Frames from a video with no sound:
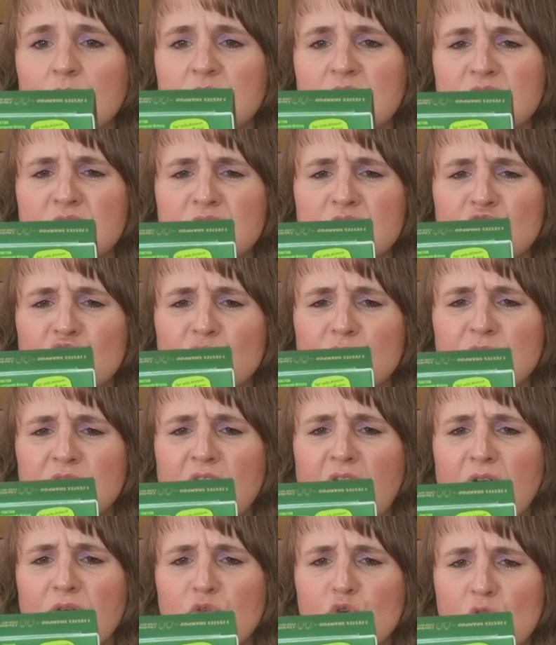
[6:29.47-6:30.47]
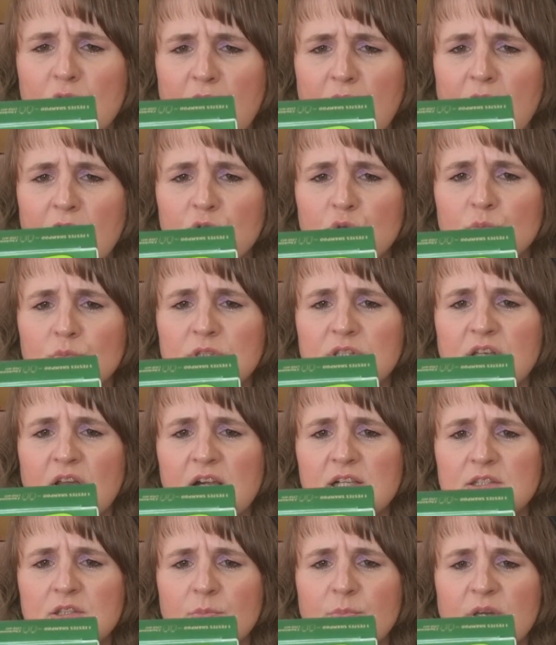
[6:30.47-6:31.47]
Und das ist so mit Avocado, mit
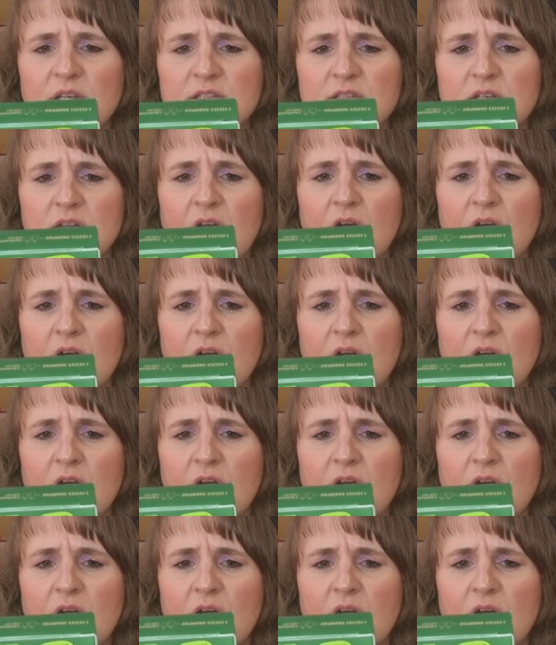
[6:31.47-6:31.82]
kaltgepresstem